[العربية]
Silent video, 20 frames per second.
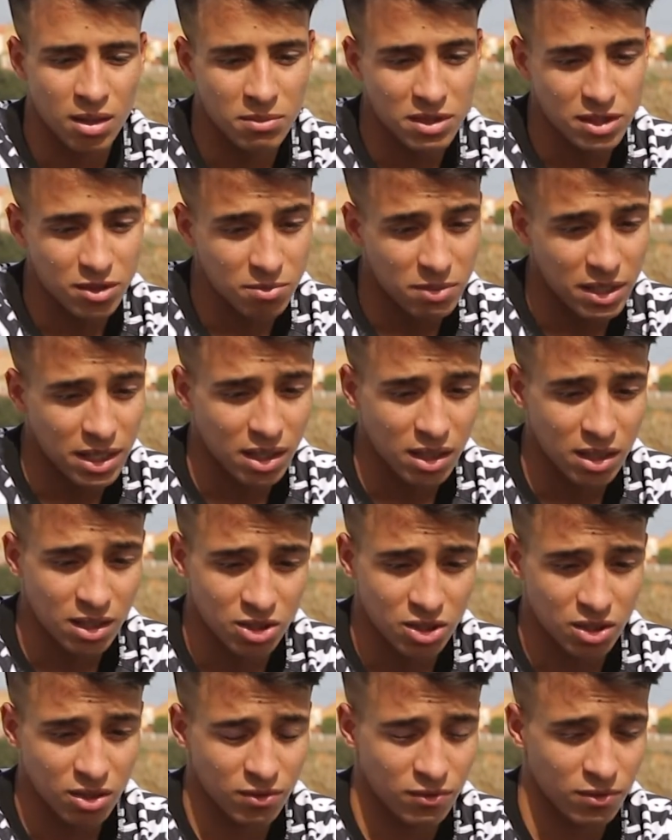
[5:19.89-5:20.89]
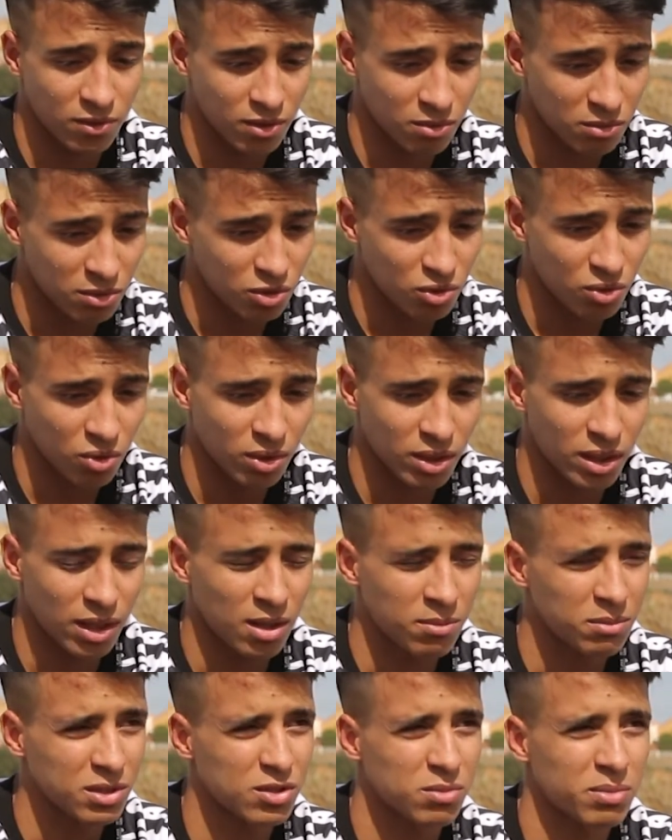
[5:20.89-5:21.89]
امنت بها حاجه من صغري
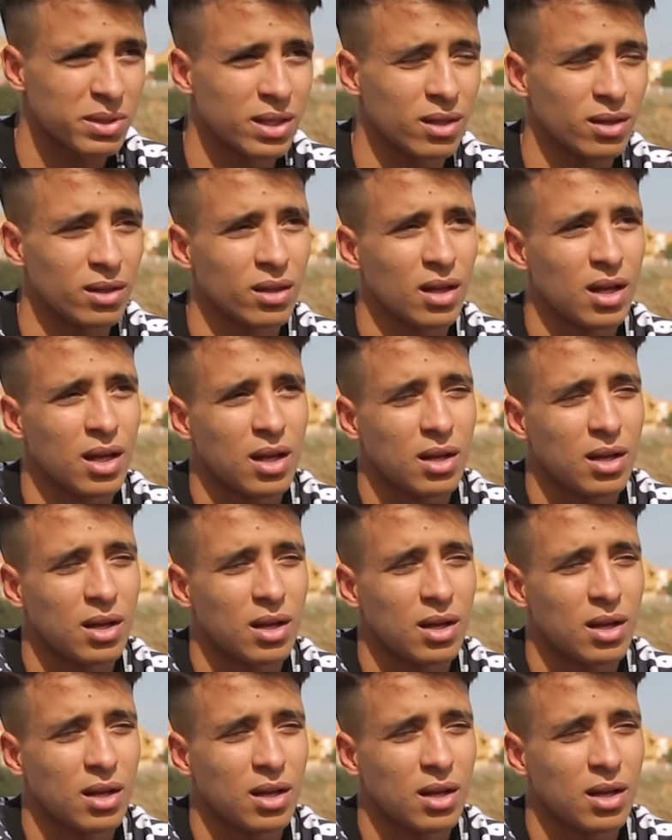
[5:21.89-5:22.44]
امنت بها